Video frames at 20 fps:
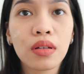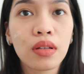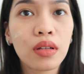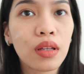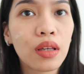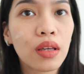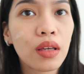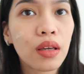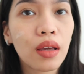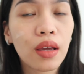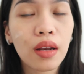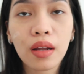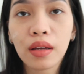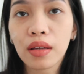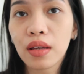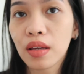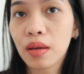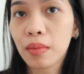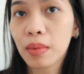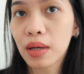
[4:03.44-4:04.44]
ini
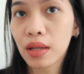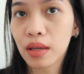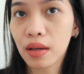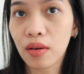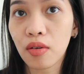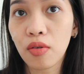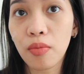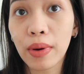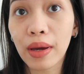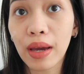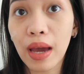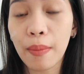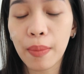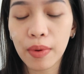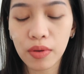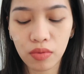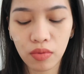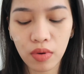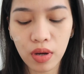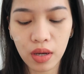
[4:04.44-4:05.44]
enaknya gimana ya aku pakai
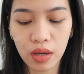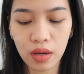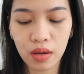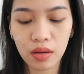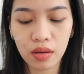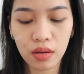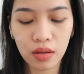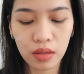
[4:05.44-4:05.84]
HP juga ya